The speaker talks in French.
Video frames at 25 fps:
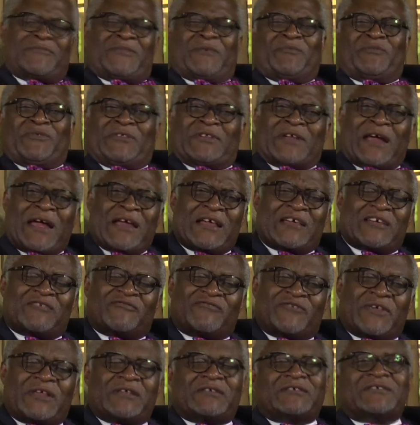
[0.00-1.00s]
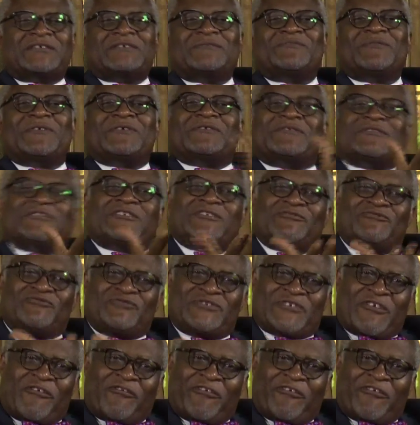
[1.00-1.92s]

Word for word: Et puis, ah, je dis, mais je vous